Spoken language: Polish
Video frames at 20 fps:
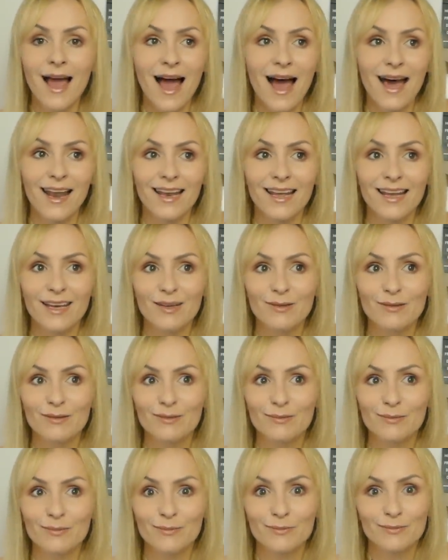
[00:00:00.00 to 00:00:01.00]
Ale
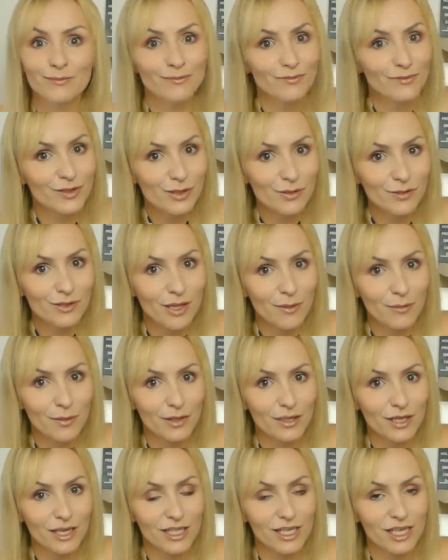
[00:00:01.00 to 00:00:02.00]
mm, Susan
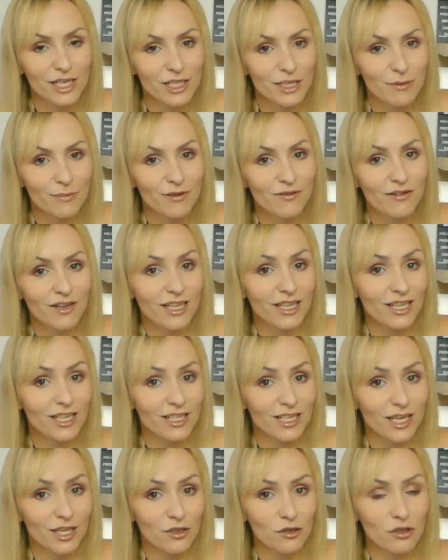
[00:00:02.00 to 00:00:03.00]
podkreśla, że bywali
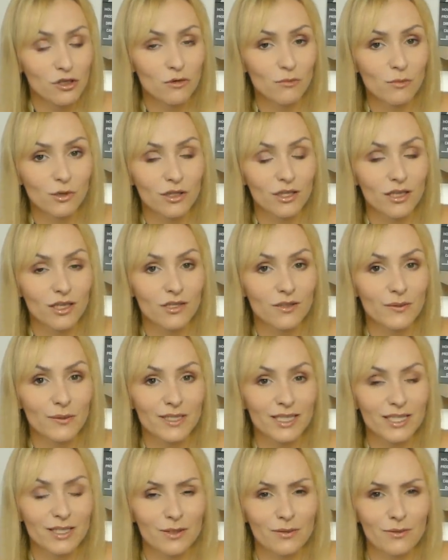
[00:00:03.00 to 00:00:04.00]
też aktorzy mody na
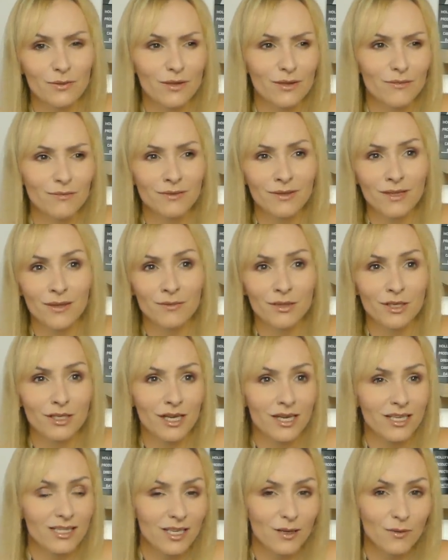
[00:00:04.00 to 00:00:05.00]
sukces, którym nie
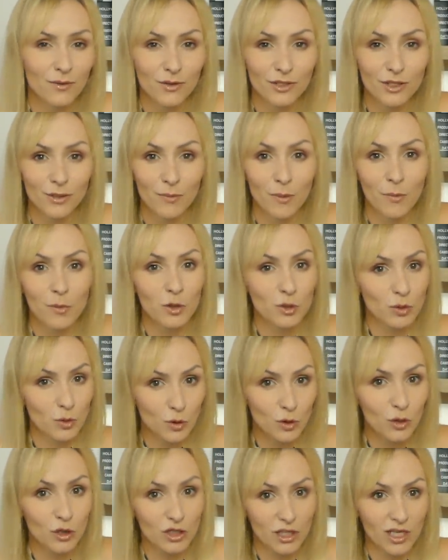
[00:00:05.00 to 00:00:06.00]
przeszkadzało, że po prostu
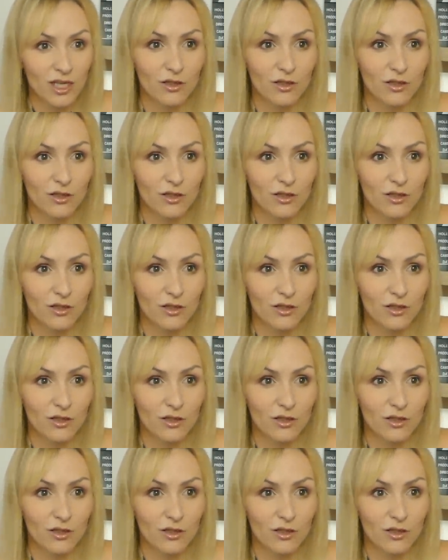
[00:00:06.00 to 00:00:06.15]
ktoś tak